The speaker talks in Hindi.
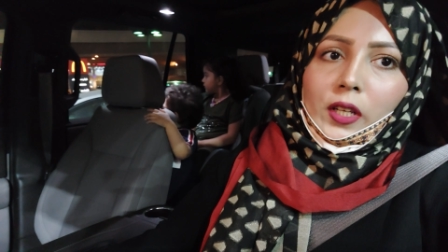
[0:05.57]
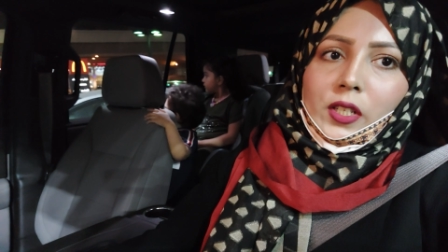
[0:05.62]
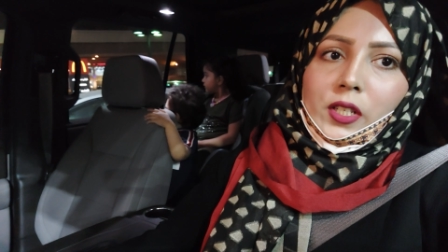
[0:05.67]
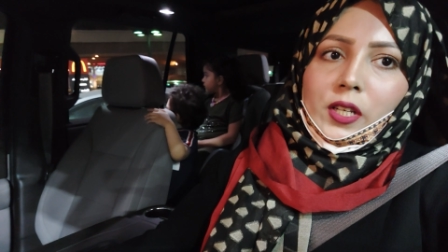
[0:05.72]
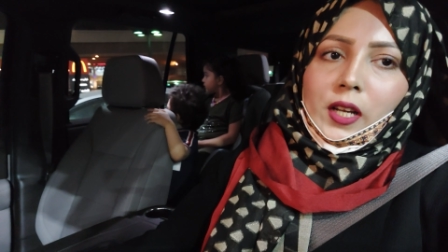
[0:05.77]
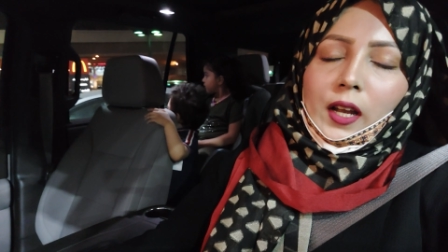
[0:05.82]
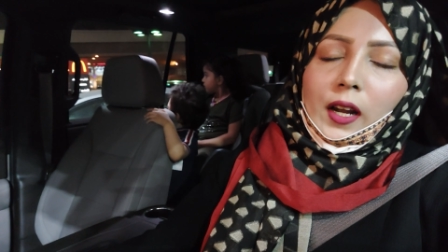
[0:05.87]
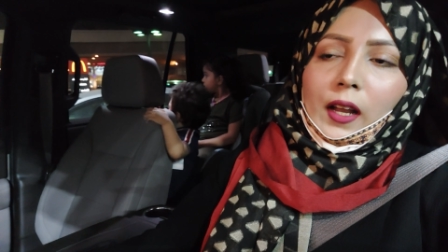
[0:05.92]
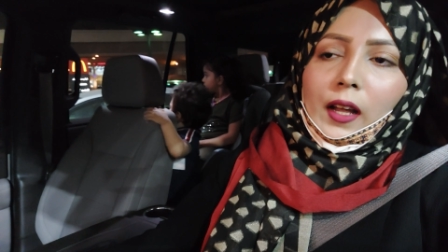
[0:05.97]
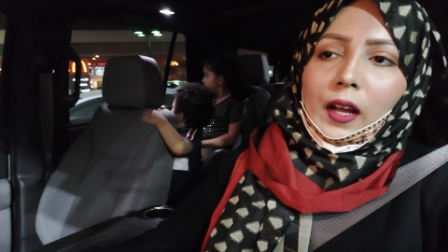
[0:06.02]

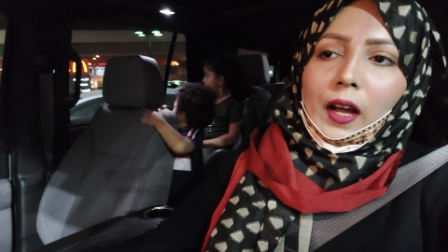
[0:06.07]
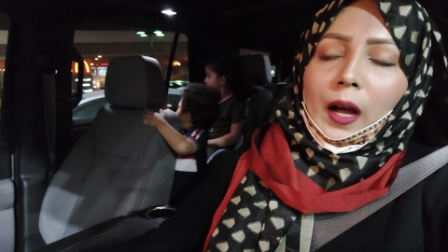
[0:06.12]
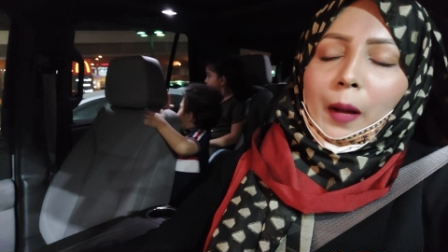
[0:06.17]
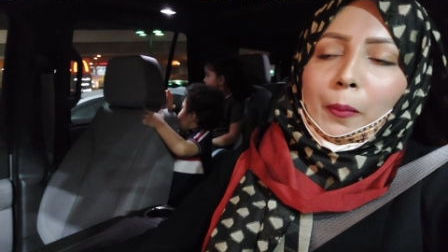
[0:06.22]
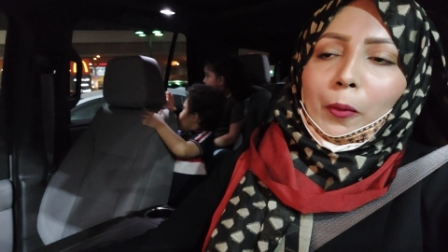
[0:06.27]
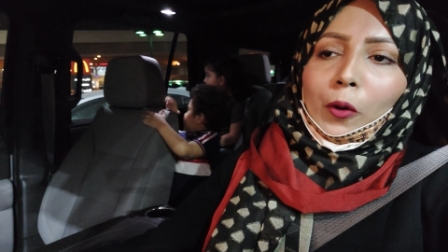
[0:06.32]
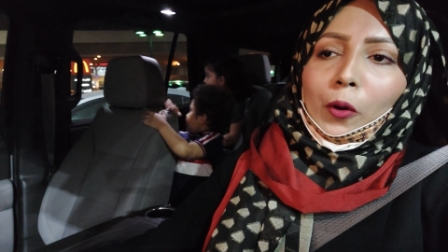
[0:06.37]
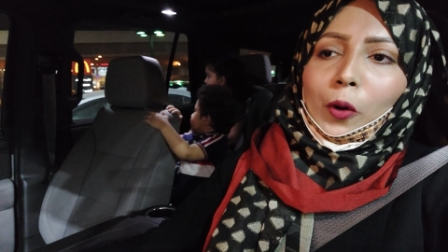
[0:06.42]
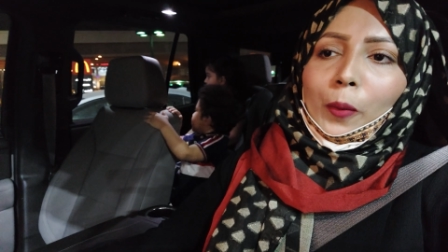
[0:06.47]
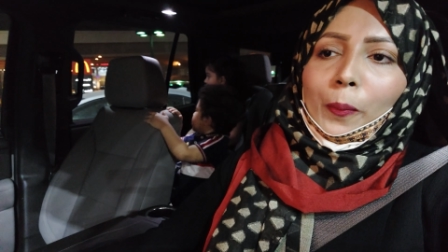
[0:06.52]
इन
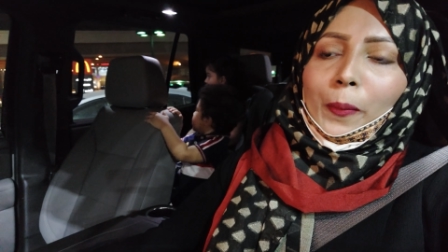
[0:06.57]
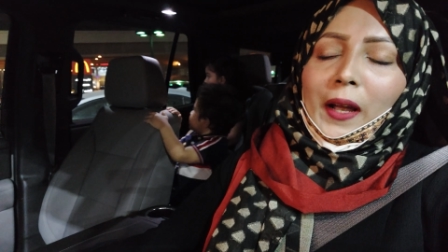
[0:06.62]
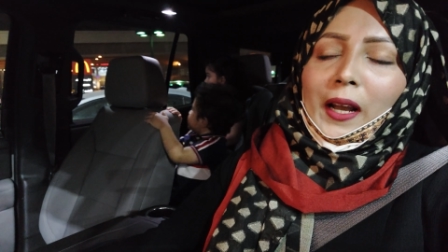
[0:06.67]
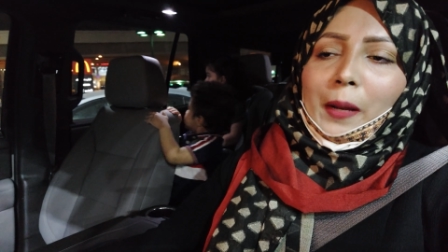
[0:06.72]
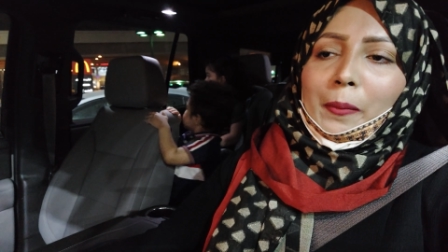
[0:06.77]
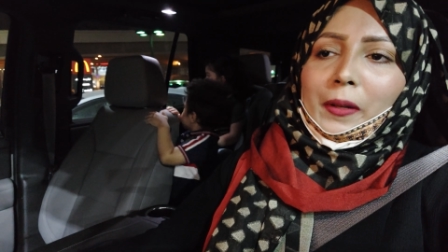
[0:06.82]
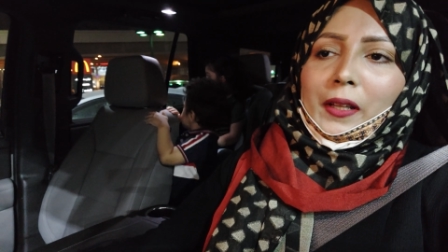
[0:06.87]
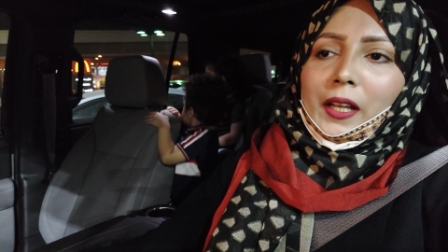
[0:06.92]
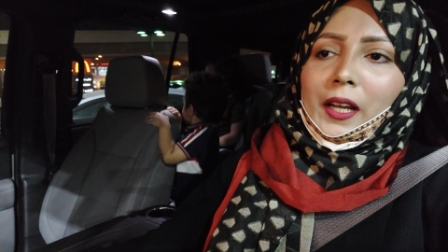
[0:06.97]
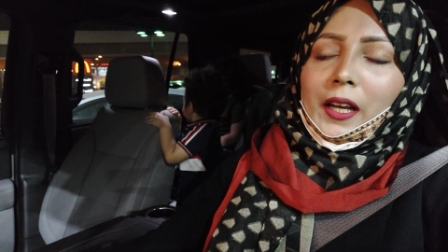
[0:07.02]
आप लोगों को
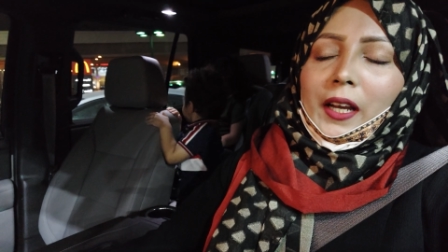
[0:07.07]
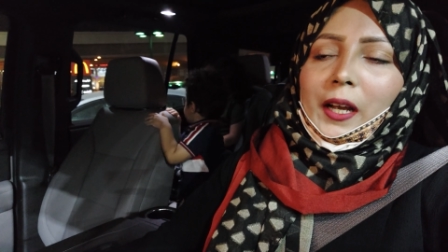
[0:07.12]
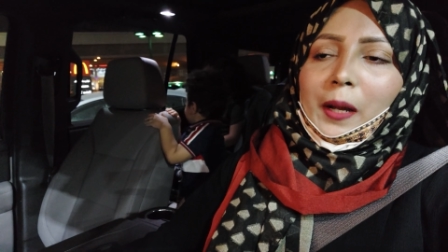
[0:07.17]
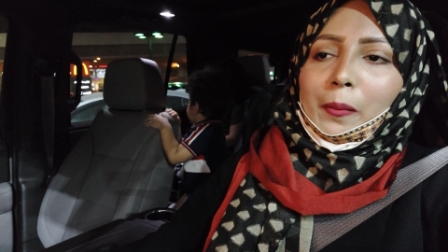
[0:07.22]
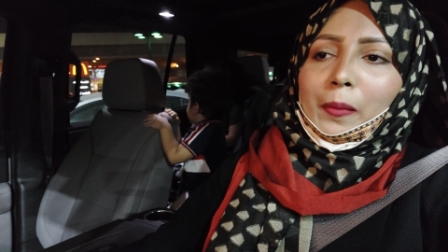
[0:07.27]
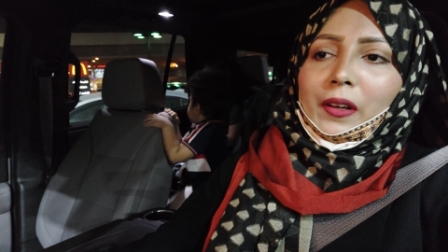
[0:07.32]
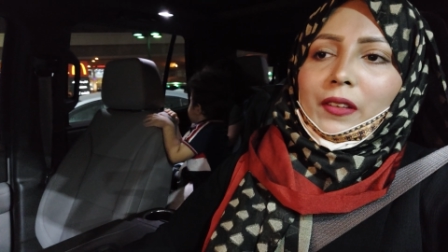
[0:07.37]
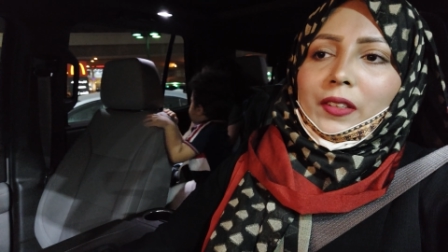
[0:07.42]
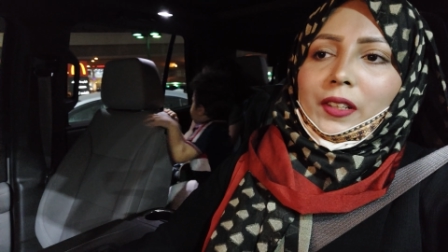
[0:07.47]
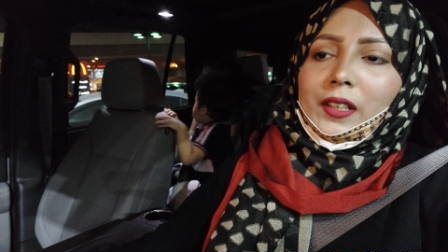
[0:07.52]
पहले बताने
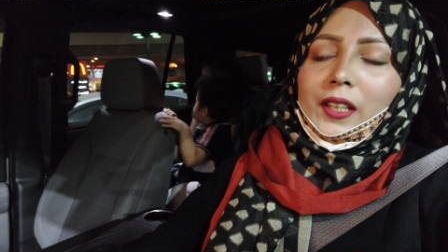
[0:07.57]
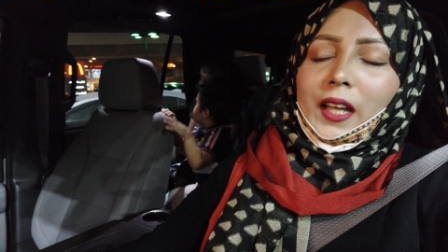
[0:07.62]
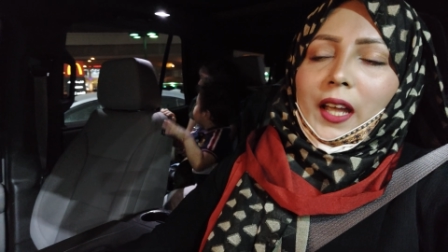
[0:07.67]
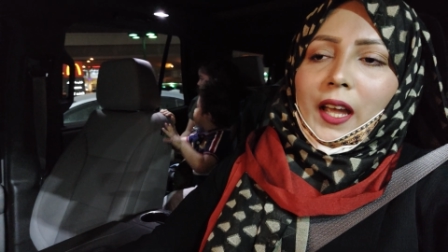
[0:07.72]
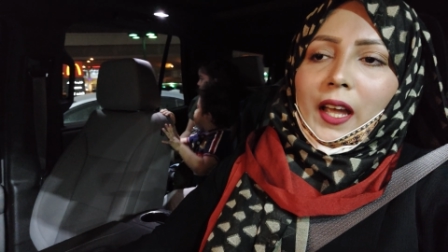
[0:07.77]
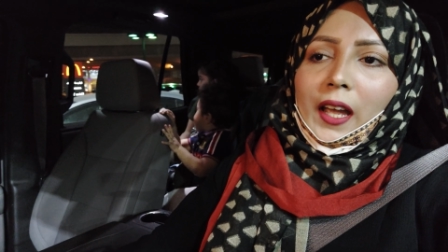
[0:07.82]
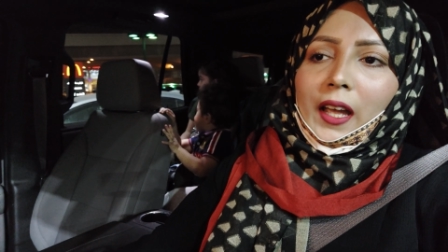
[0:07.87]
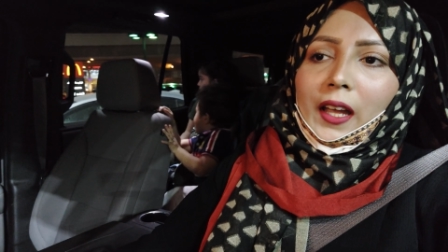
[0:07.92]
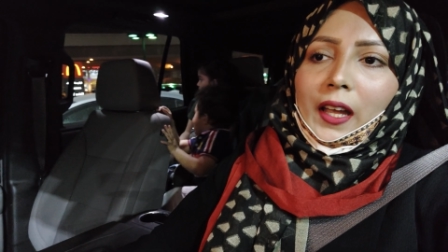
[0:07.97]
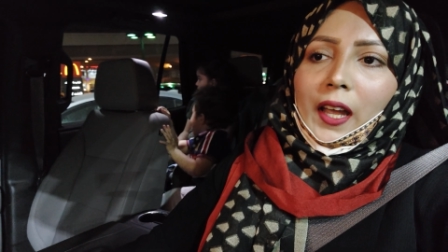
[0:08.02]
का मकसद
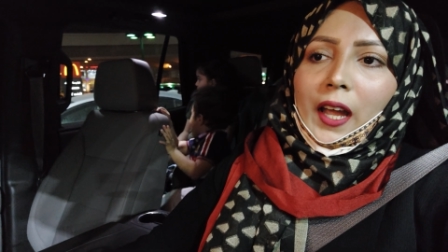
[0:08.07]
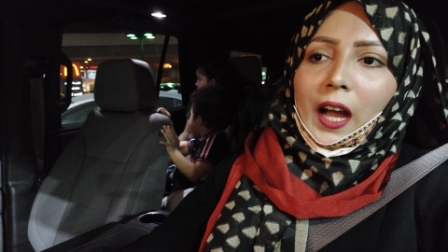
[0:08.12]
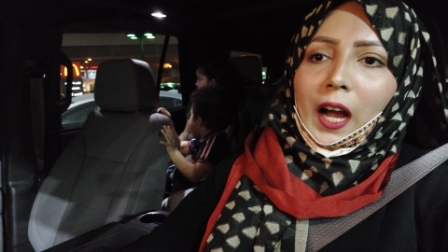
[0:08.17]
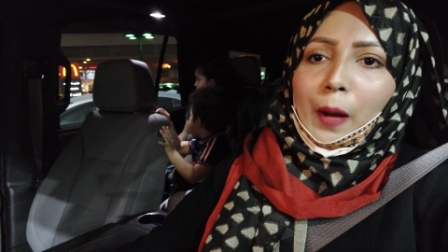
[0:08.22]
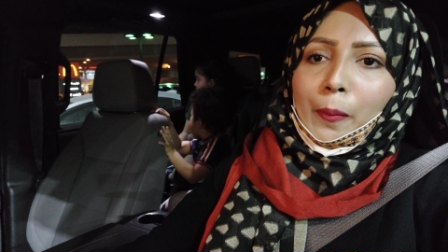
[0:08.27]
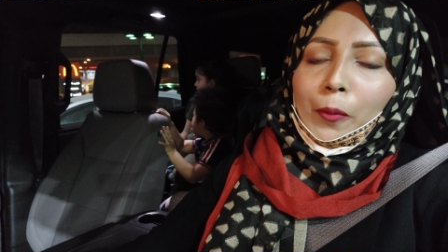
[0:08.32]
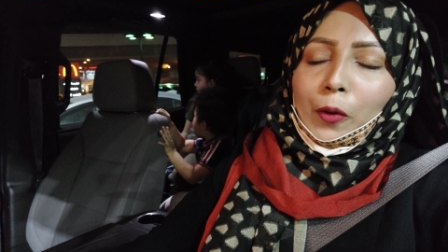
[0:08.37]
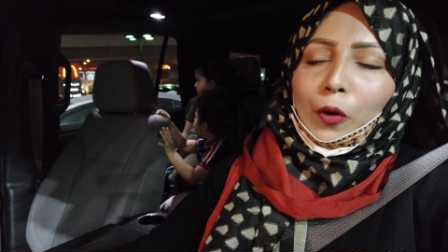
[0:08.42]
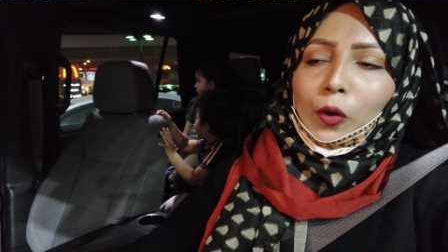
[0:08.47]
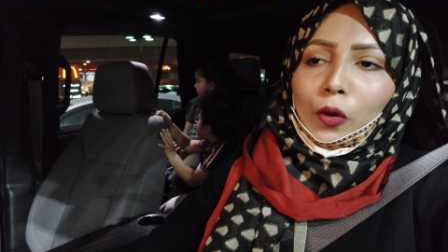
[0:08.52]
ये है कि
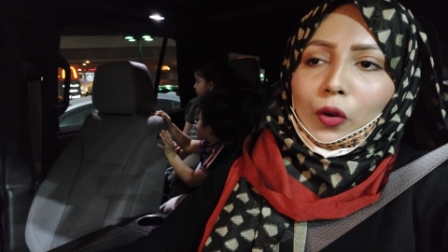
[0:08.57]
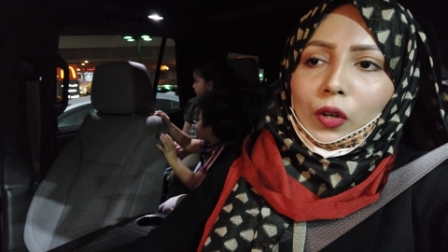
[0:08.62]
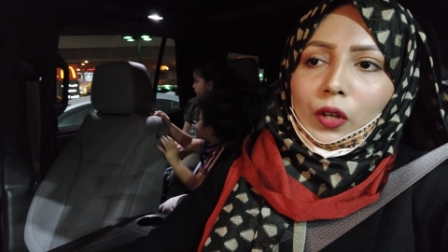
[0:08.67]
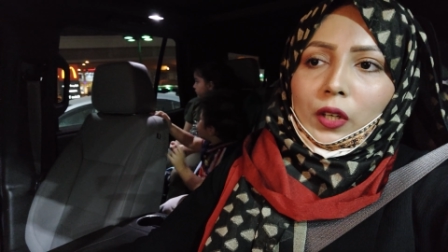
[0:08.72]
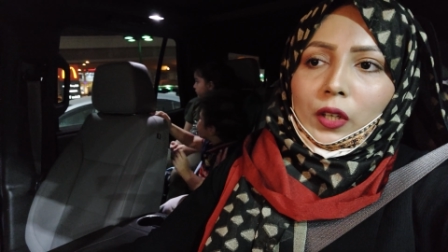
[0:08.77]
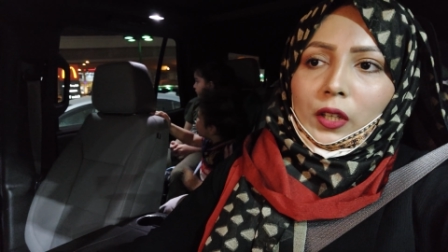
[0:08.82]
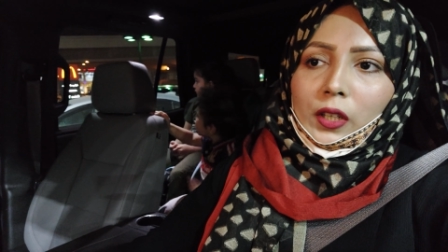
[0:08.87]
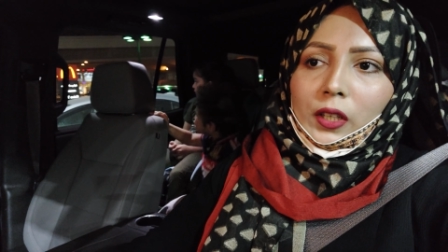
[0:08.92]
आप लोग